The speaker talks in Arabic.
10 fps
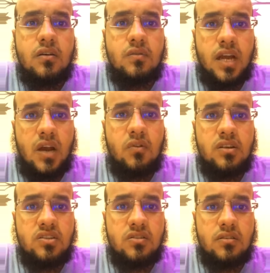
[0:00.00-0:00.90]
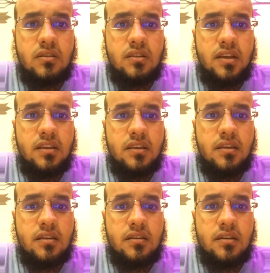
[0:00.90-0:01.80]
ونحاول ان شاء الله ان
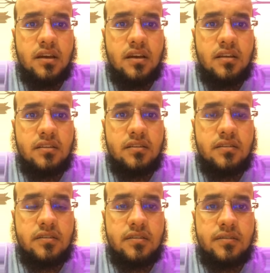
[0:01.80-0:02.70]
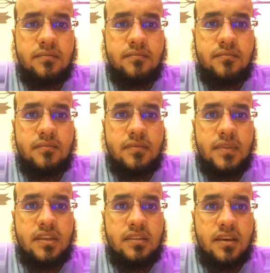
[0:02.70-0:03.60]
احنا يعني
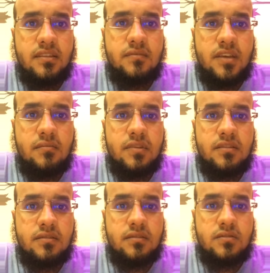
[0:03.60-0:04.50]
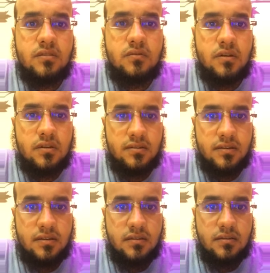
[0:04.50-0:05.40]
نقدم دايما صور
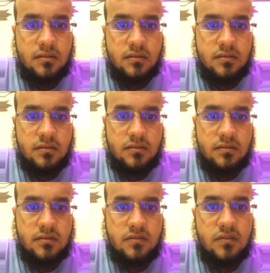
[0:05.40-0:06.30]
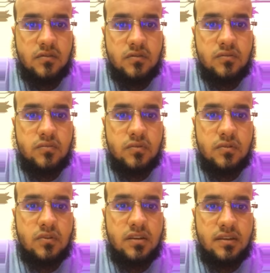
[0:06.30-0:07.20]
كويسة آه، في الجروب
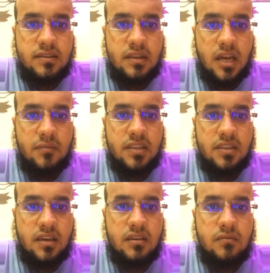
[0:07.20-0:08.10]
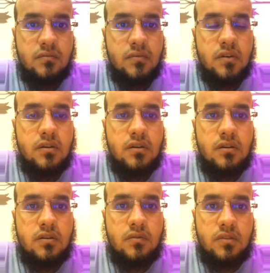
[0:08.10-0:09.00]
ولكل الناس اللي حابة تتعلم
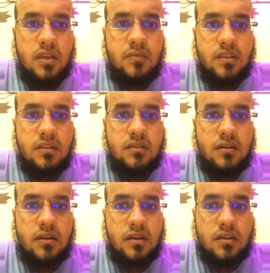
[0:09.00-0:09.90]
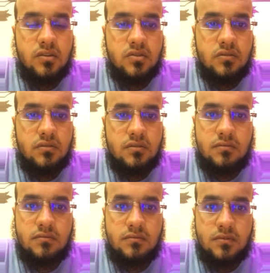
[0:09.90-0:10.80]
ودايما نلتقي على خير ان شاء الله
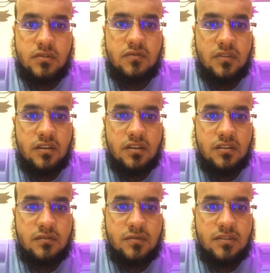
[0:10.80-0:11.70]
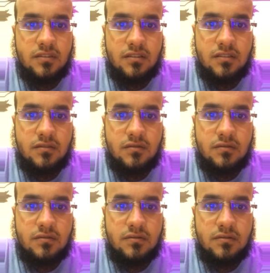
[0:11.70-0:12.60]
نشوفكم على خير بإذن الله
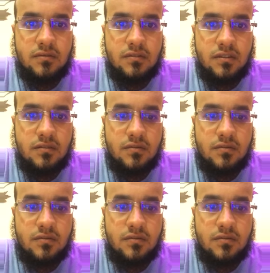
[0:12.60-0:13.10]
والسلام